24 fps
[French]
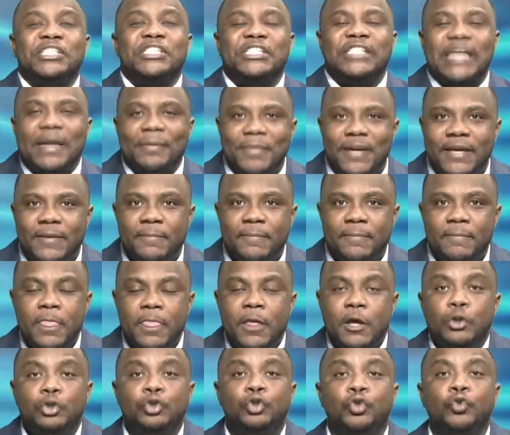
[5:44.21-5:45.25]
Jamais
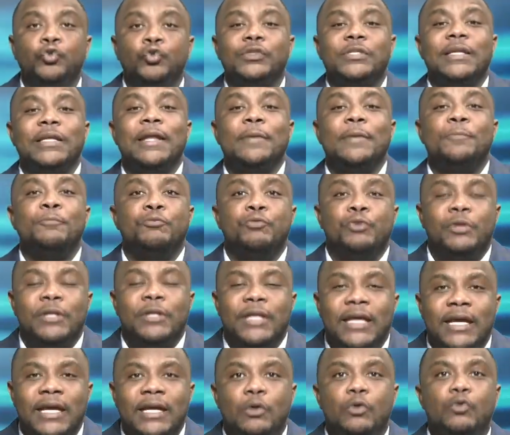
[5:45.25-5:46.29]
tous ces
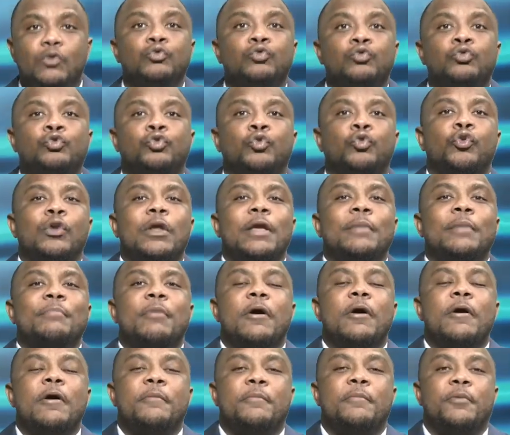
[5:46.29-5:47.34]
députés ou tous les
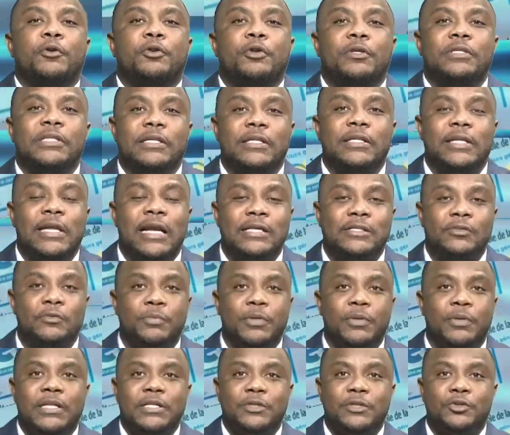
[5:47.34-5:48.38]
membres de,
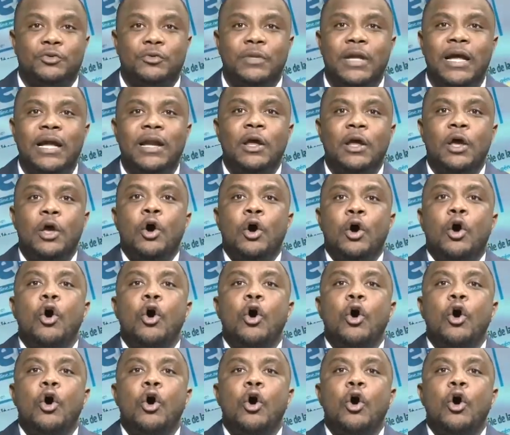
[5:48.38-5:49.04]
l'Assemblée nationale